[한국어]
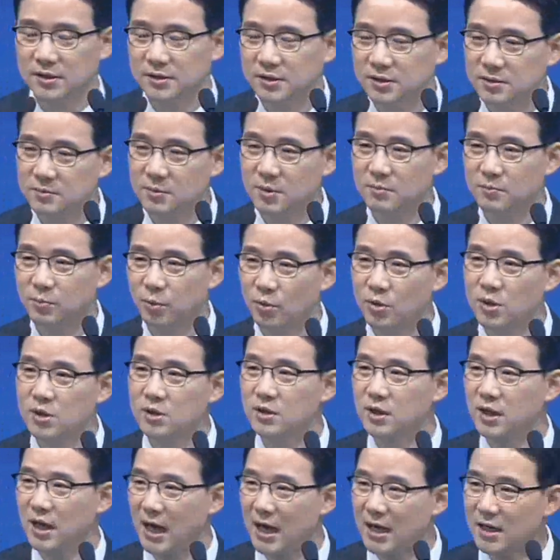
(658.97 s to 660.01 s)
했으면
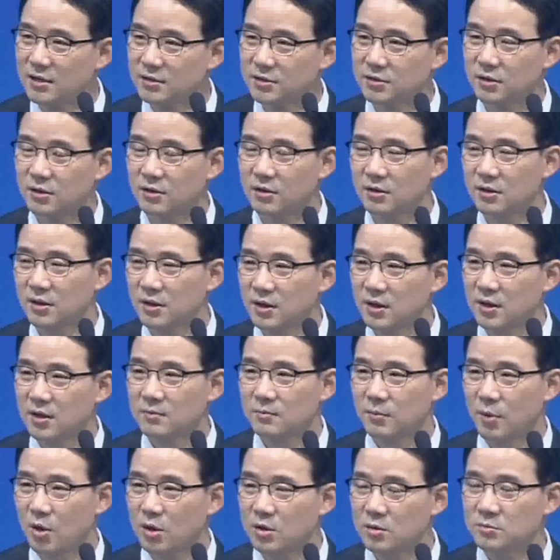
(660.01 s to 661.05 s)
본인들이 알아서
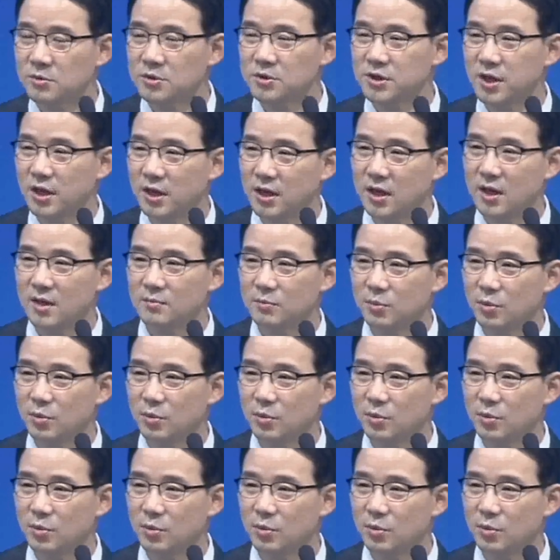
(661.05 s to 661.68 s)
먹으면 제가